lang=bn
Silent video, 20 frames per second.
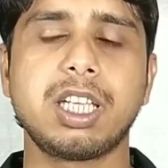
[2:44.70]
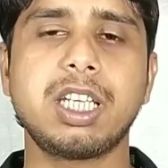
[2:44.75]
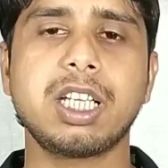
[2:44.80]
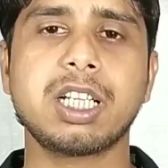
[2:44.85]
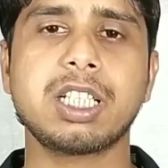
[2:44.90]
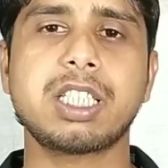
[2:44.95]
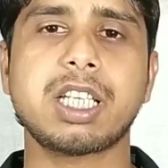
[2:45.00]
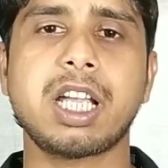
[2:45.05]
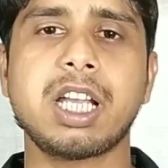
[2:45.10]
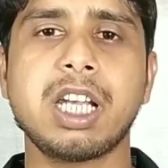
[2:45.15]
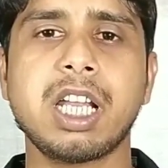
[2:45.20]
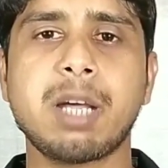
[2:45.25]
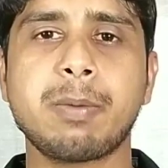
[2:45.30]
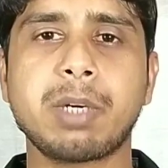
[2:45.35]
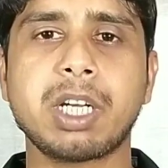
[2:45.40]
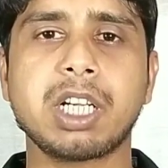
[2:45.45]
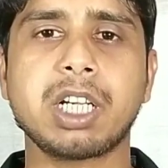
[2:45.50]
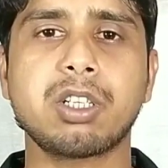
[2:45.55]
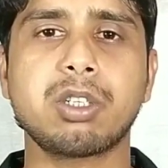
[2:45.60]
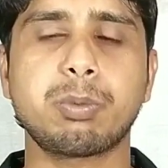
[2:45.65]
এটাকে চাইলে
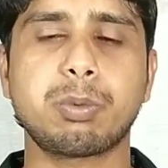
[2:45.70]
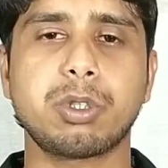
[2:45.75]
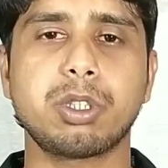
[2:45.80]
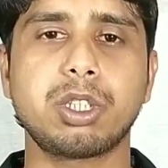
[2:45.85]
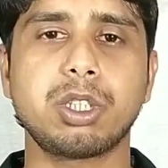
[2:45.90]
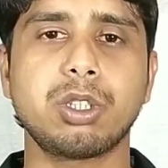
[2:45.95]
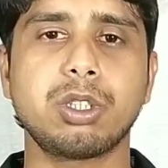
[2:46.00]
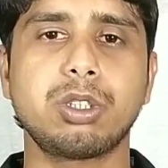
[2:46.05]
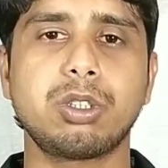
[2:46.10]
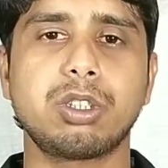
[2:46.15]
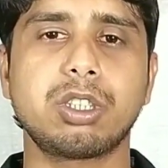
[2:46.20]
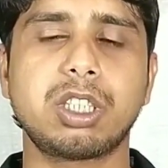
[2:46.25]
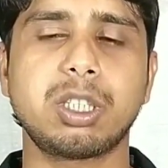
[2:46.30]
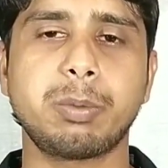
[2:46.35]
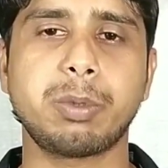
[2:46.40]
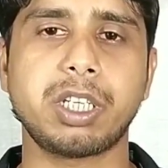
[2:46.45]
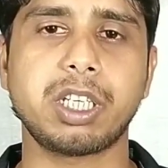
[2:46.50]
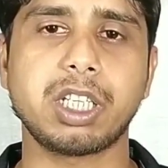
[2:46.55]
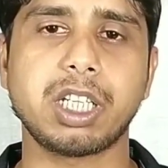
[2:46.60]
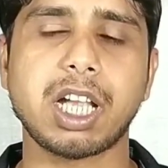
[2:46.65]
আমরা এখন প্রতিরোধ করতে
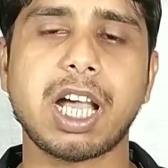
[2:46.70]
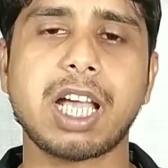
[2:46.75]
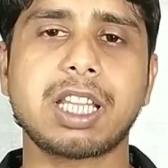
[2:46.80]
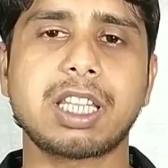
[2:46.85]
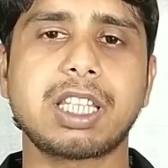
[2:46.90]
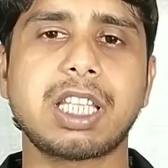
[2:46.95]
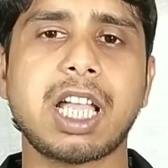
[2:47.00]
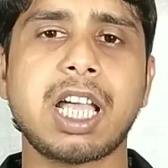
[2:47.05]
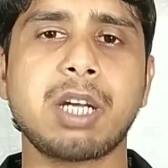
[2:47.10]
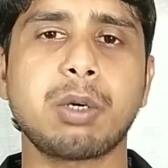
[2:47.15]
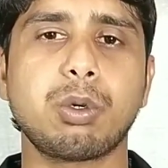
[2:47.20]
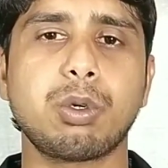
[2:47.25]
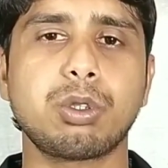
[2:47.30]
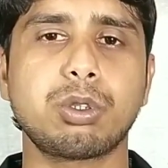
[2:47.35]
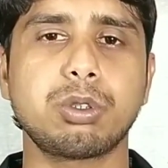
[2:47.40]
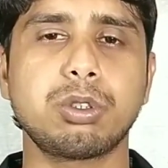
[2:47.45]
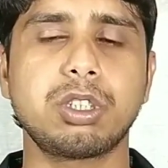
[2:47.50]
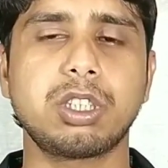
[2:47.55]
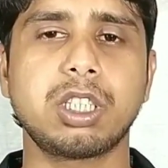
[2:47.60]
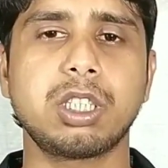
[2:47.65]
পারি আর তার
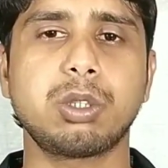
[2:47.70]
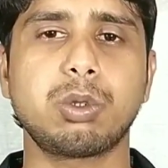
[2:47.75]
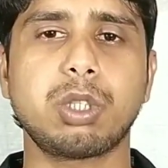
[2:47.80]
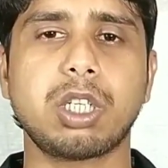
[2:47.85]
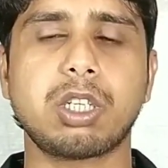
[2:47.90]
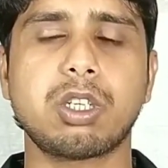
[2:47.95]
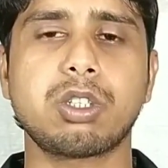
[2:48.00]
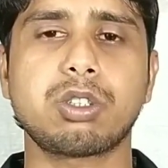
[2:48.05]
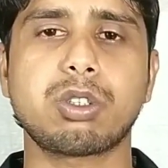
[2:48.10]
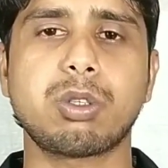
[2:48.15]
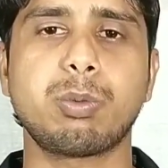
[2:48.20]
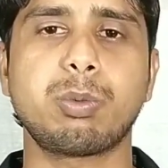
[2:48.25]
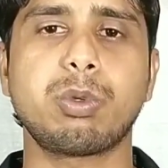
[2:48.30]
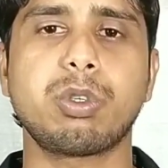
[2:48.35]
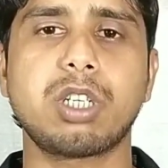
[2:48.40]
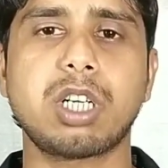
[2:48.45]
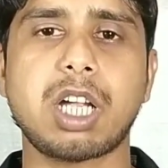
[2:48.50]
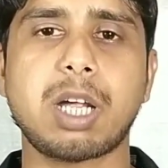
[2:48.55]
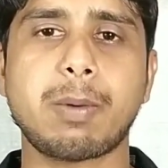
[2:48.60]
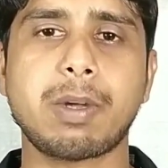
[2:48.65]
ওষুধ কিন্তু এখন
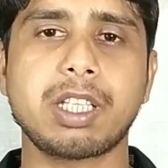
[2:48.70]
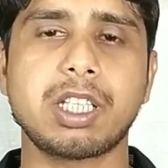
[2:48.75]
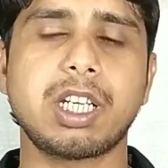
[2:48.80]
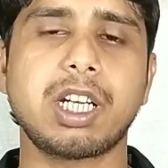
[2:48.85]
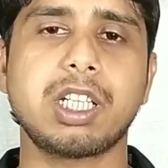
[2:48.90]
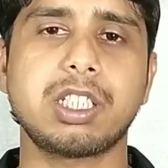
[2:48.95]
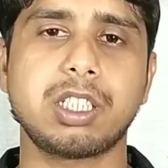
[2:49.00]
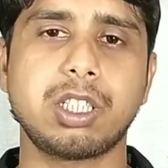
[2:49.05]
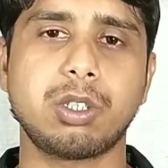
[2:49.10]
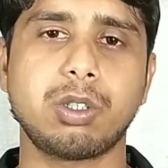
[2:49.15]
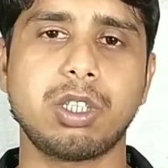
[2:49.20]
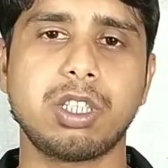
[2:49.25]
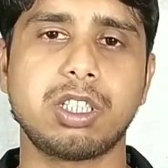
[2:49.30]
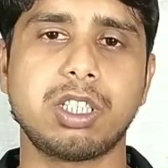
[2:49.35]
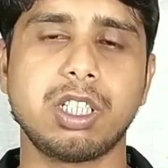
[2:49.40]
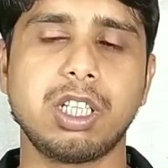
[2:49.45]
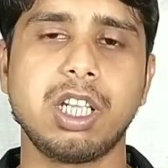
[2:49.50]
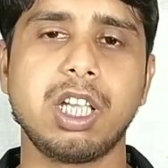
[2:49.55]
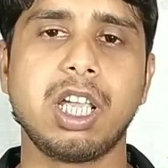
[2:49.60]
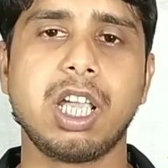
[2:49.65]
সম্পূর্ণ আমাদের হাতে
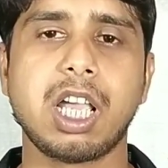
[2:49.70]
রয়েছে